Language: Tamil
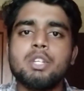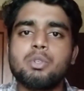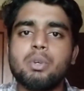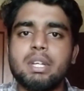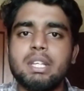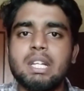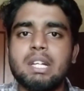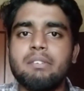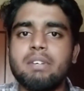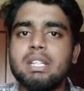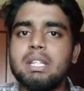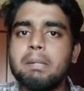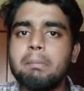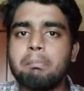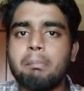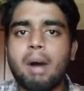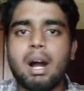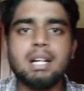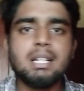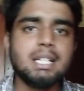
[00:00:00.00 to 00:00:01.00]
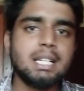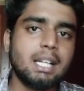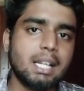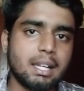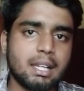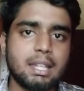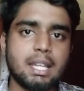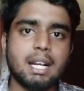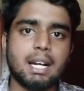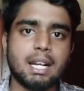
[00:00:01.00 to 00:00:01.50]
ஸோ இதுல வந்து
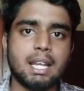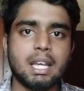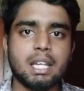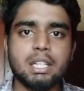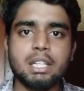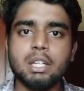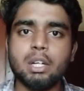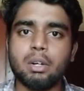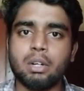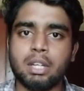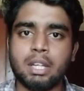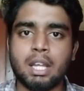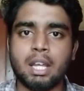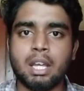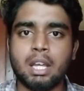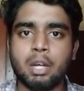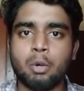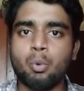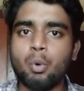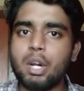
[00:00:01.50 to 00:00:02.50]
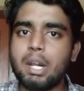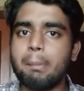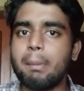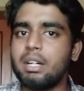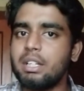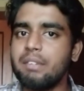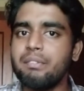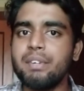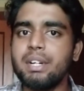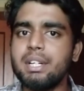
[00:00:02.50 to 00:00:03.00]
மாற்றுக்கிறதே கிடையாது உங்களை
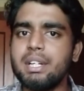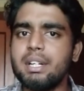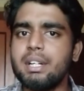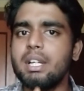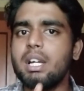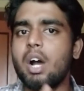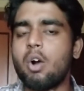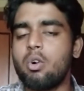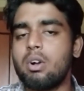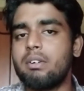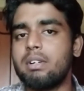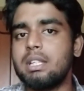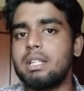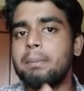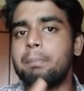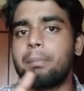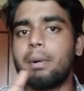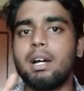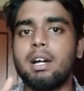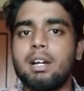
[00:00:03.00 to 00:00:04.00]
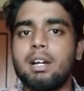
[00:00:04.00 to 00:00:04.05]
மட்டும் விட்டுட்டு அவங்க வந்து